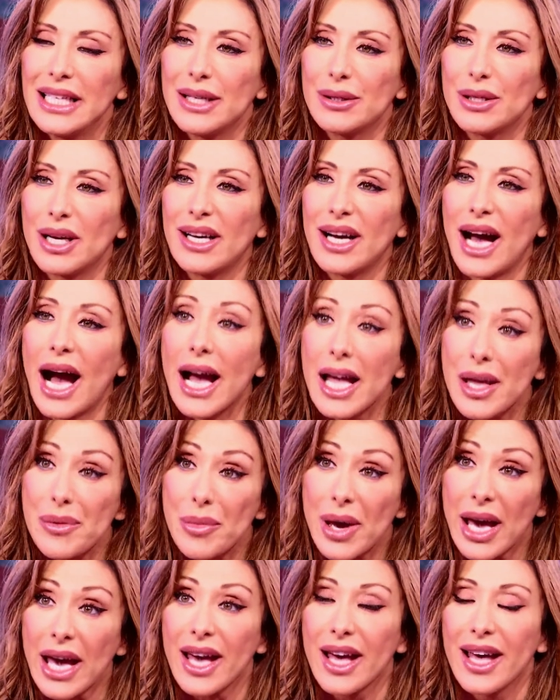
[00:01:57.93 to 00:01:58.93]
uh,
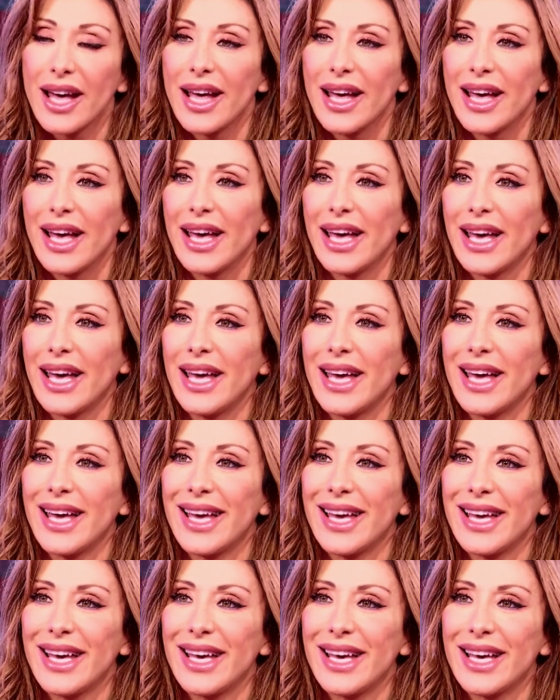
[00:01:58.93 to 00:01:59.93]
ahimè
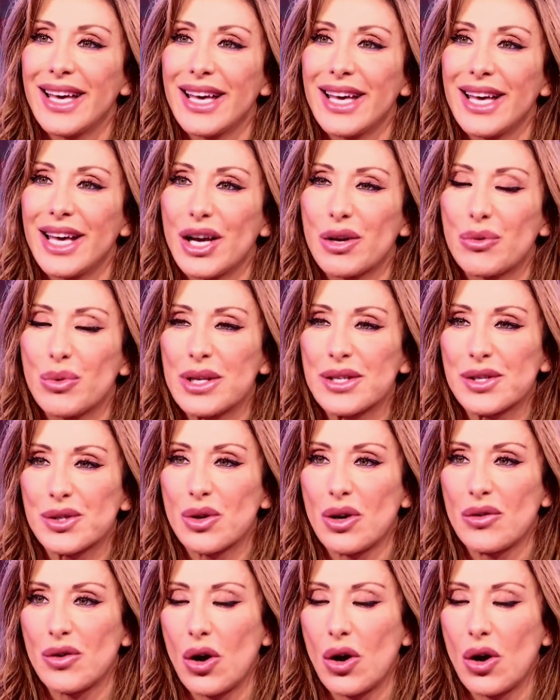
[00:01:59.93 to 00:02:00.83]
e questo a